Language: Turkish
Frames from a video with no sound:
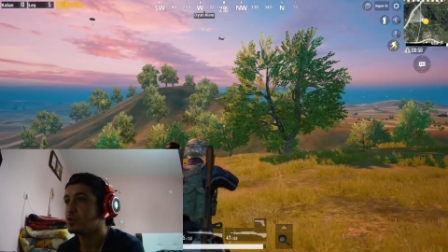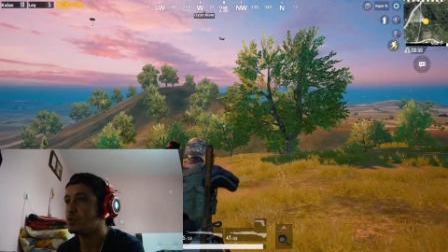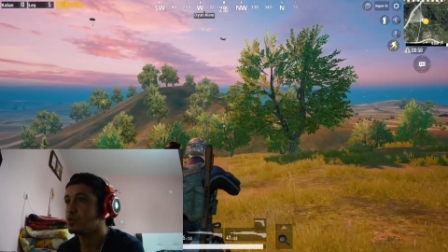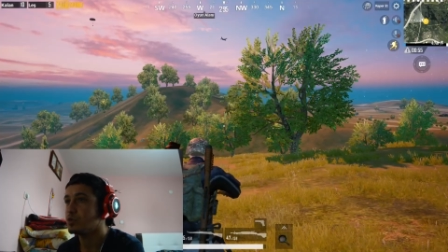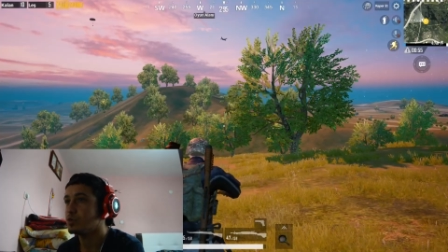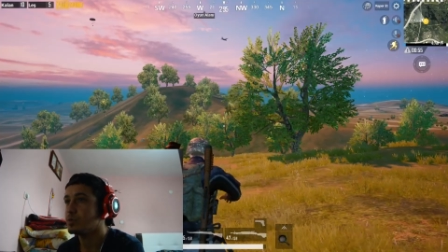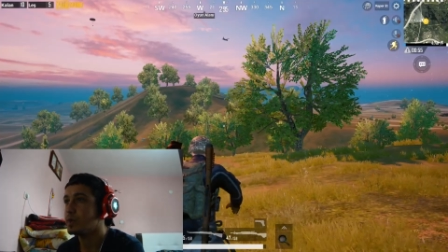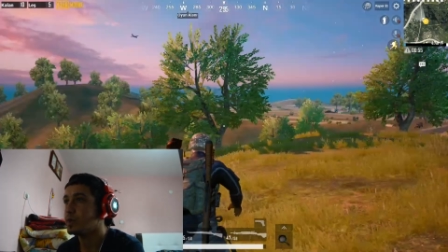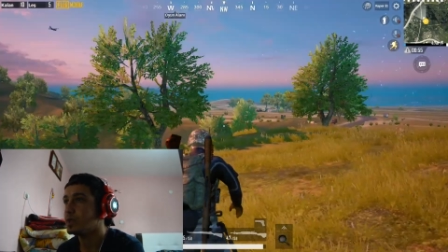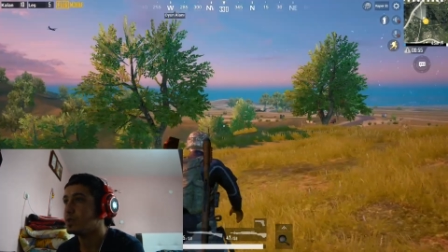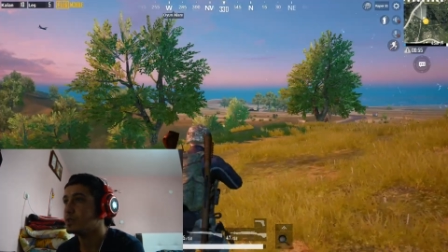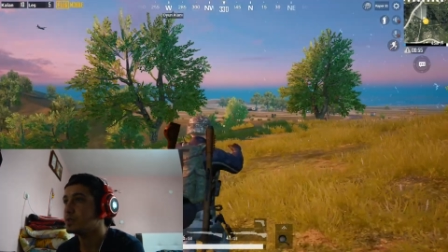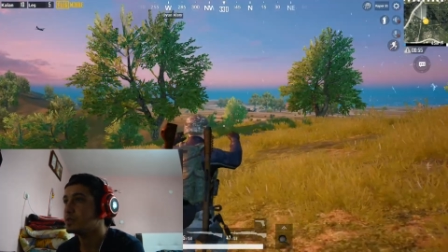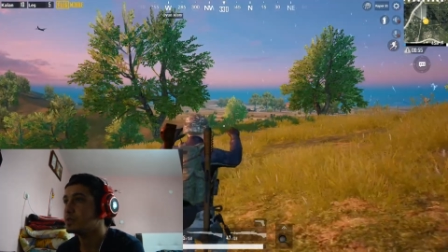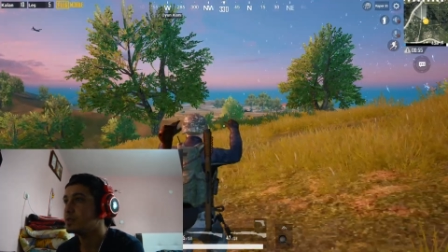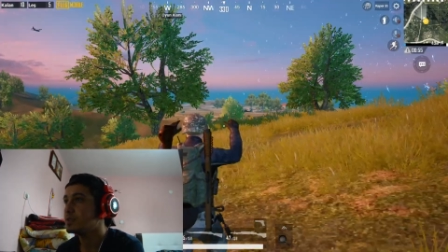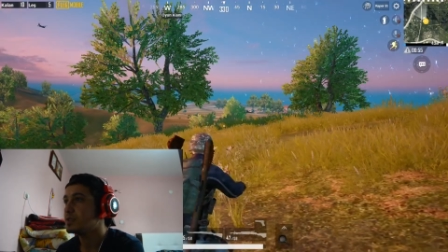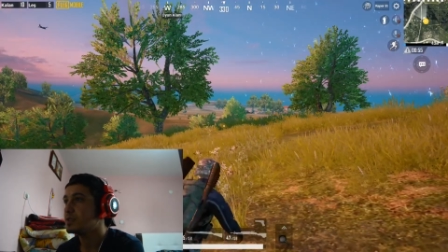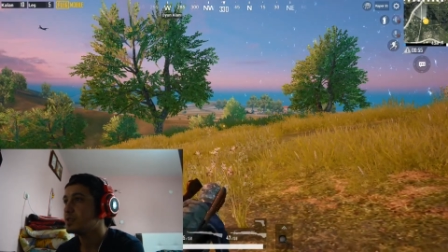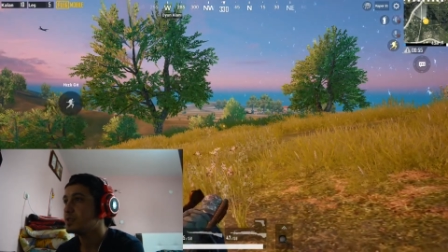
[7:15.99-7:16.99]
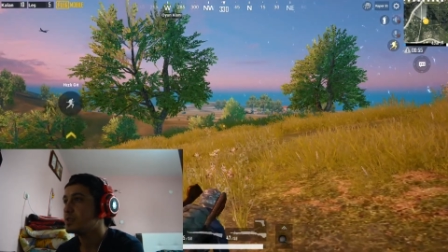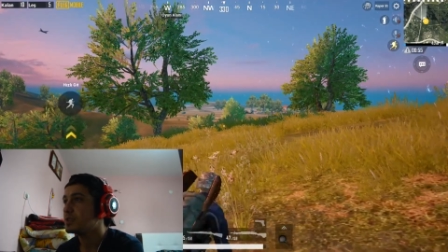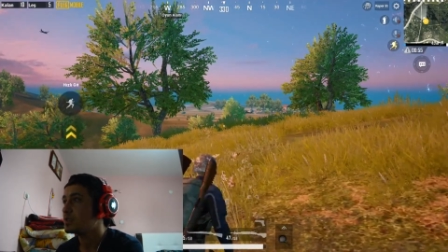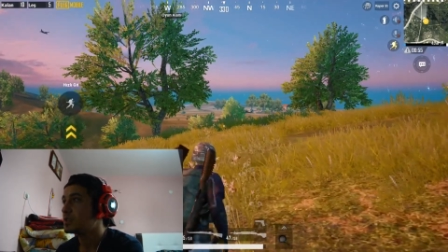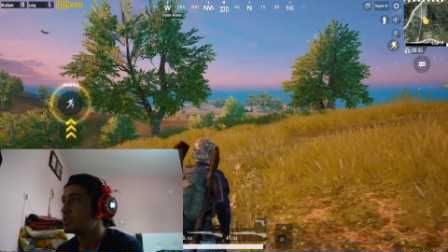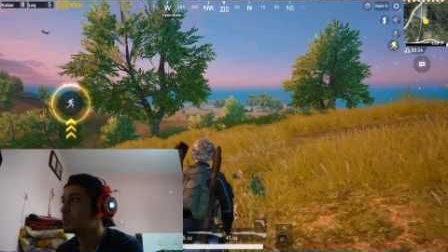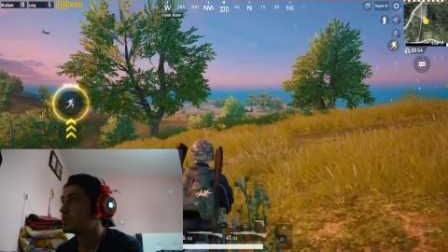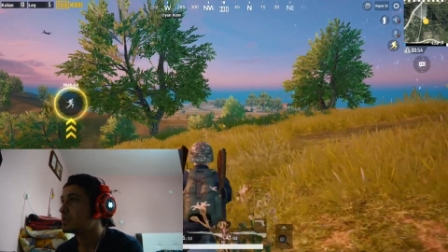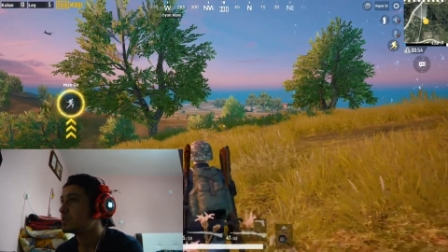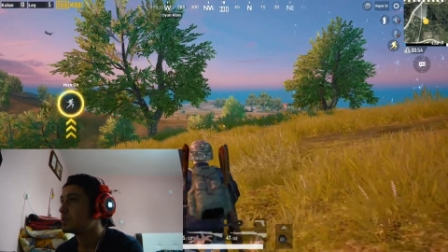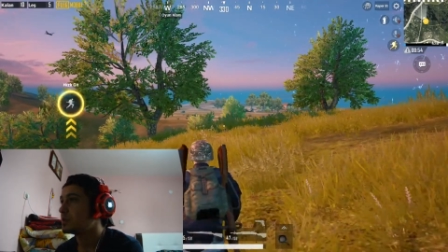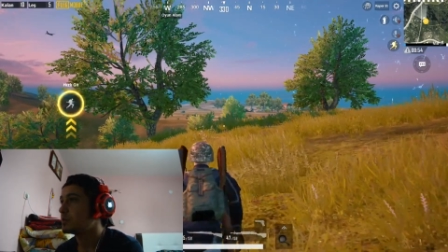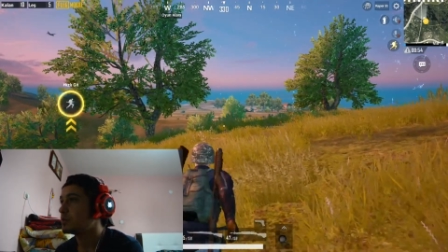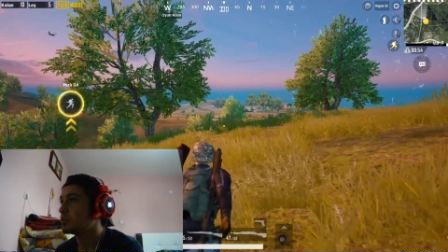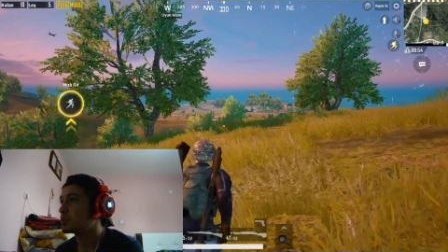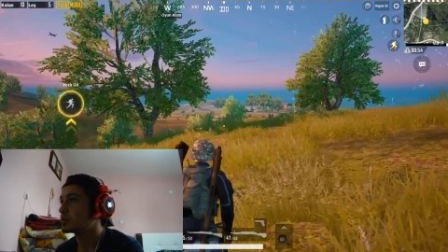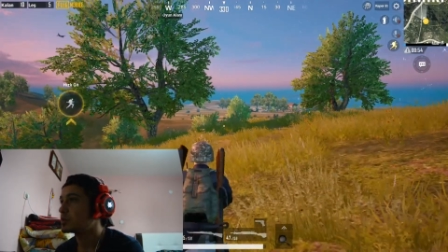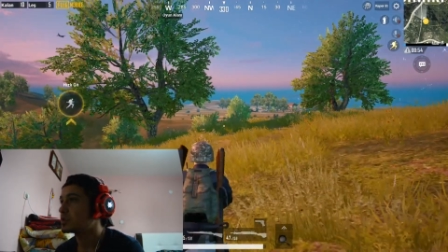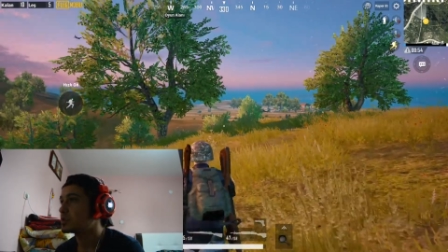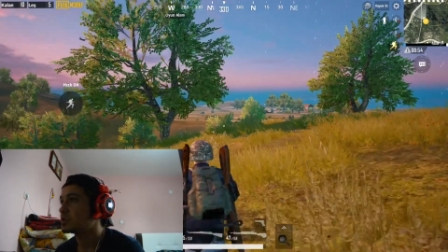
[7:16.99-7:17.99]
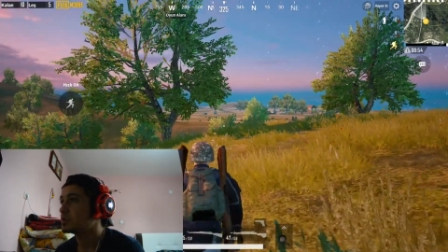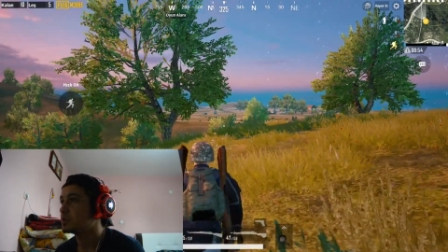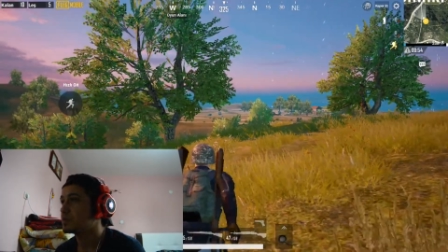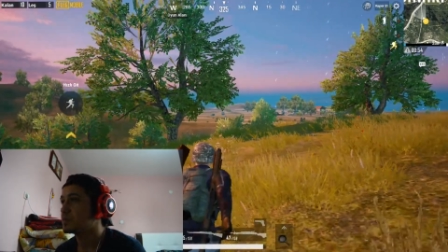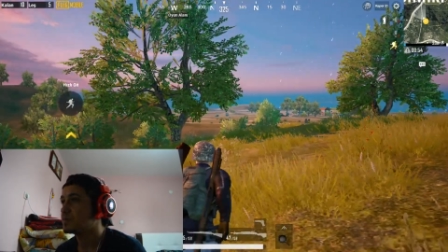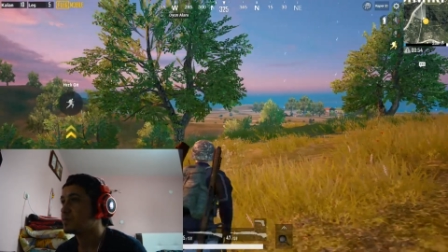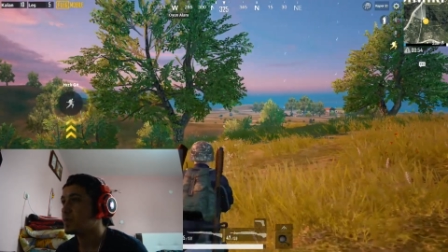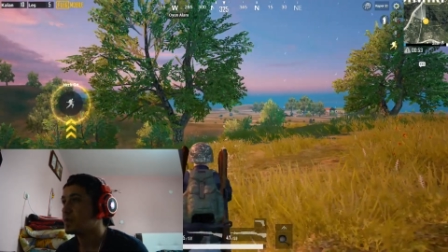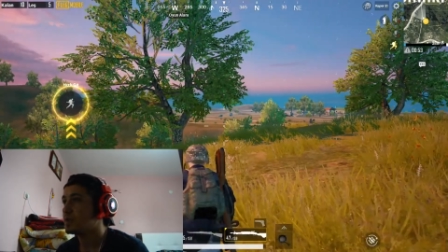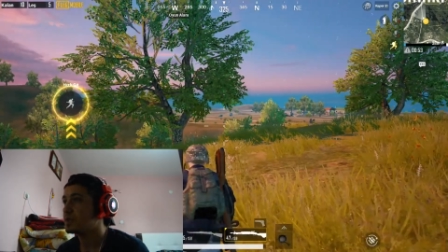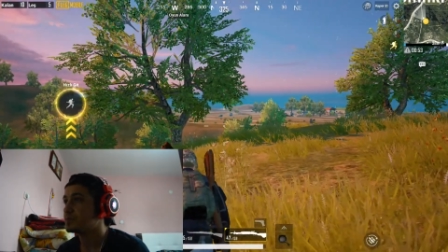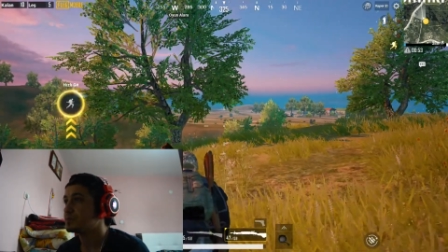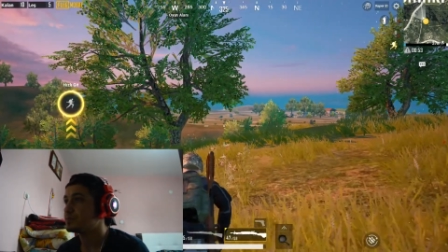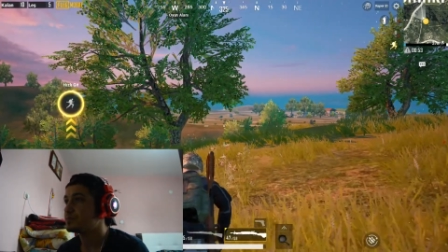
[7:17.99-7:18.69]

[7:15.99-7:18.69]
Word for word: Uğur Bey. İşte boks sıçma falan.